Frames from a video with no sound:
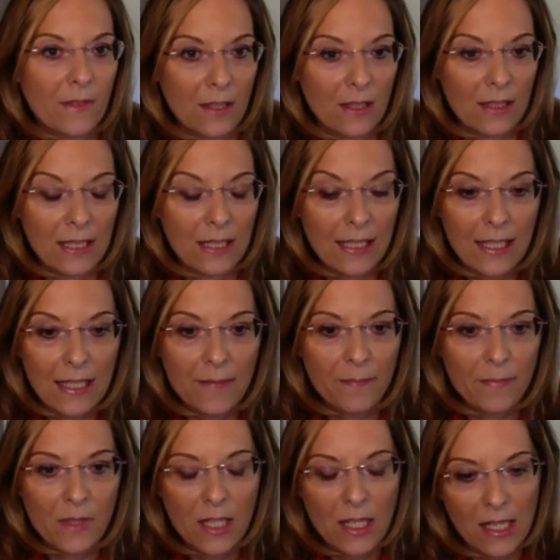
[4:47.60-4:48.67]
delle
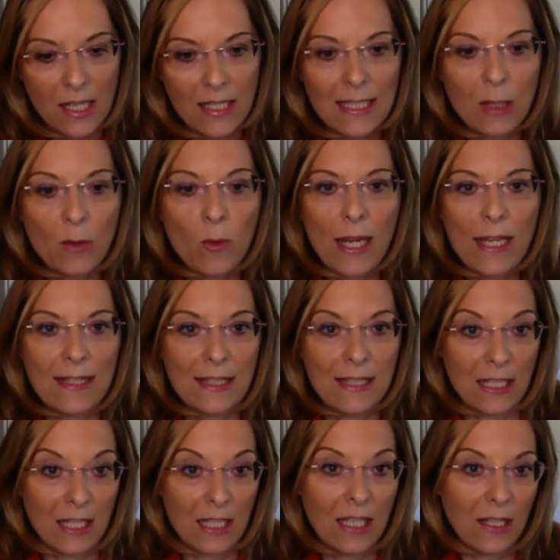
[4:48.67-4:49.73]
eh,
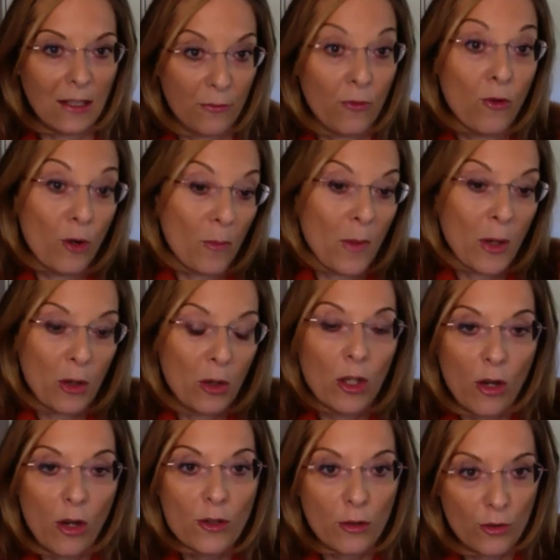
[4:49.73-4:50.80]
sequenze che formano il
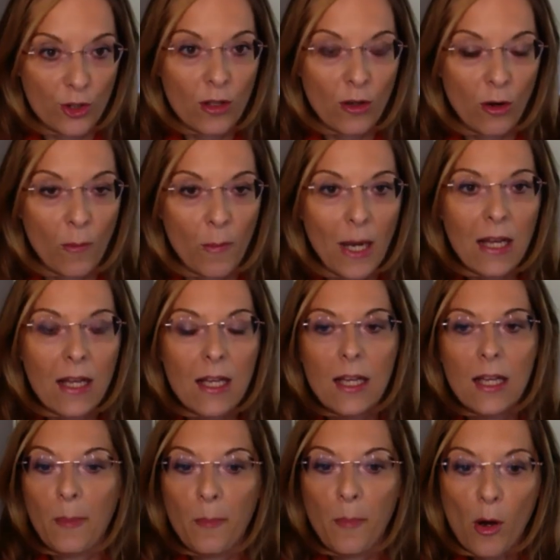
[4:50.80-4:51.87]
nostro genoma
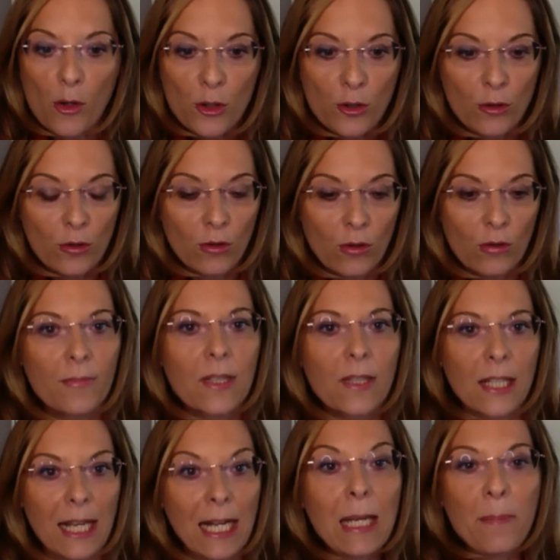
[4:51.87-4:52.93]
possono
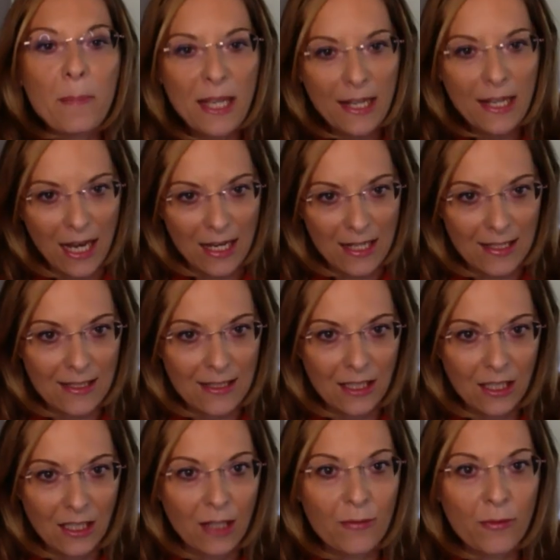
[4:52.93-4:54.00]
eh,
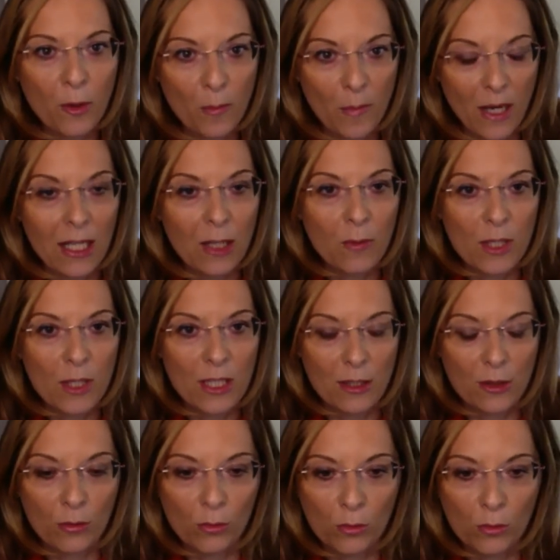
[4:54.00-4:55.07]
ripiegarsi e formare queste
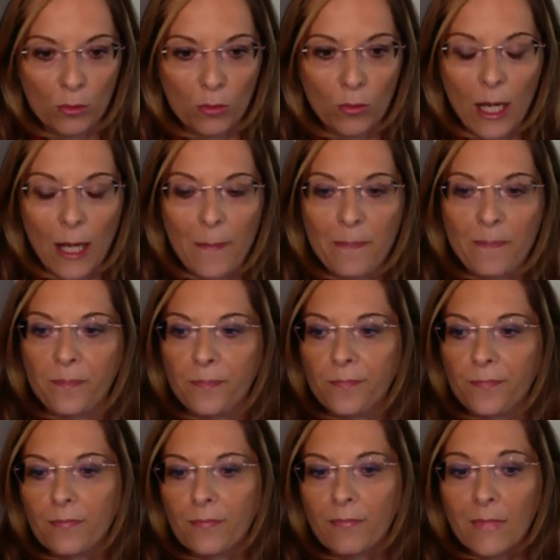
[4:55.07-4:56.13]
strutture.
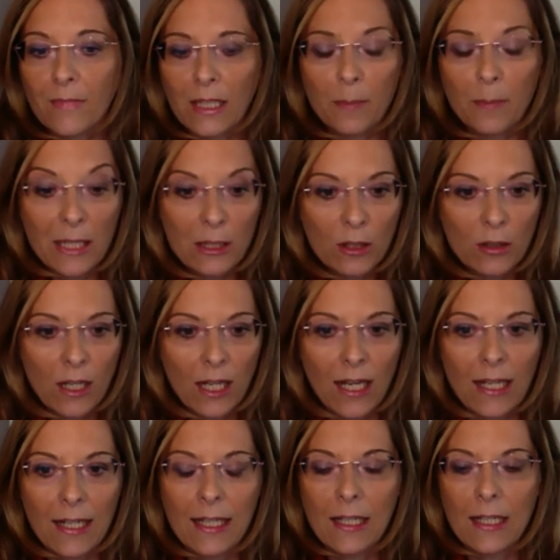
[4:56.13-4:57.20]
In
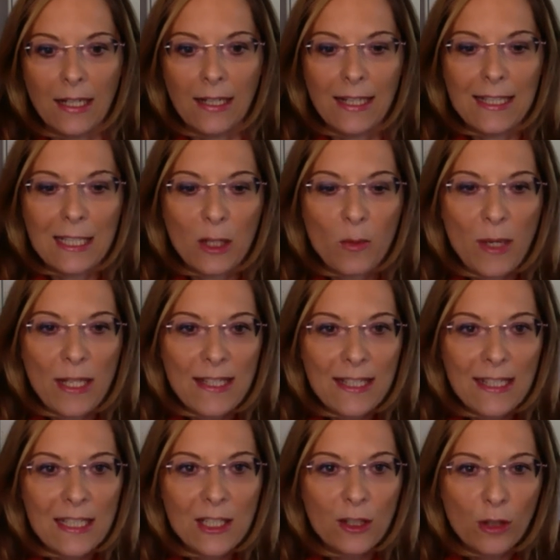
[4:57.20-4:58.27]
particolare, le sequenze
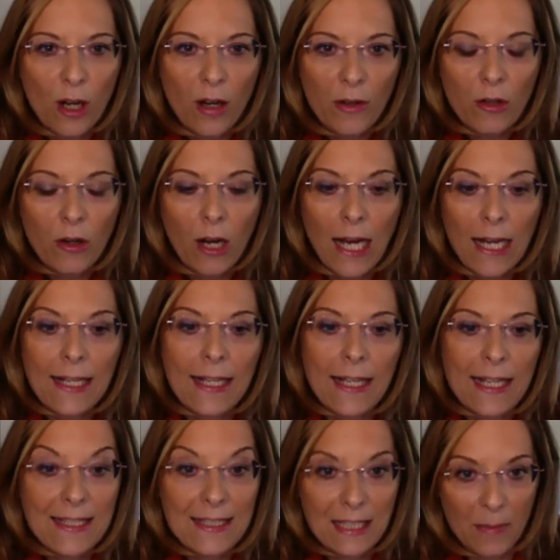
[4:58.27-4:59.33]
che si trovano alle
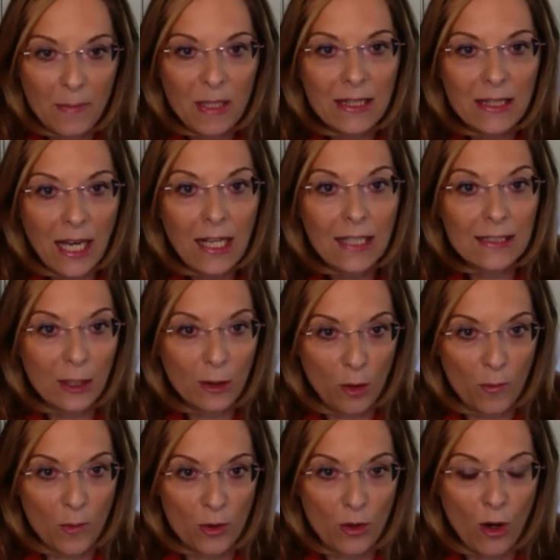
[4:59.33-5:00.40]
estremità dei
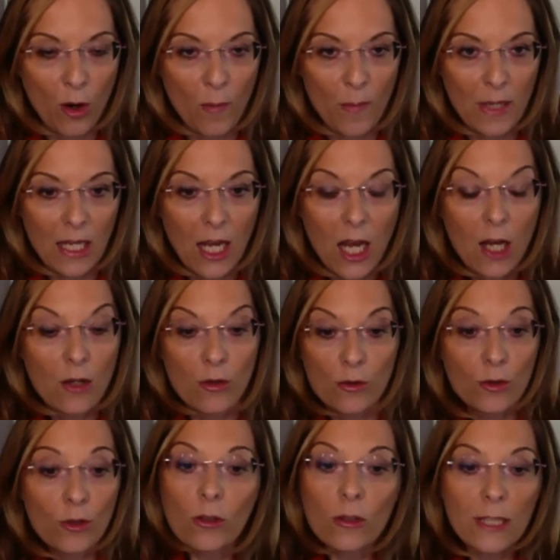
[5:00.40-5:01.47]
cromosomi, non
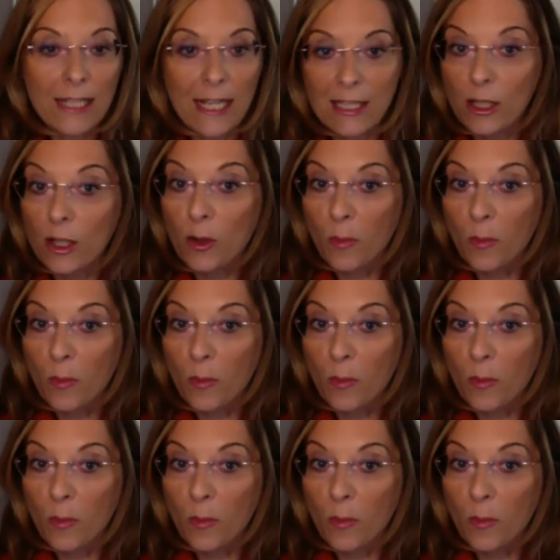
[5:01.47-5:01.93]
solo degli esseri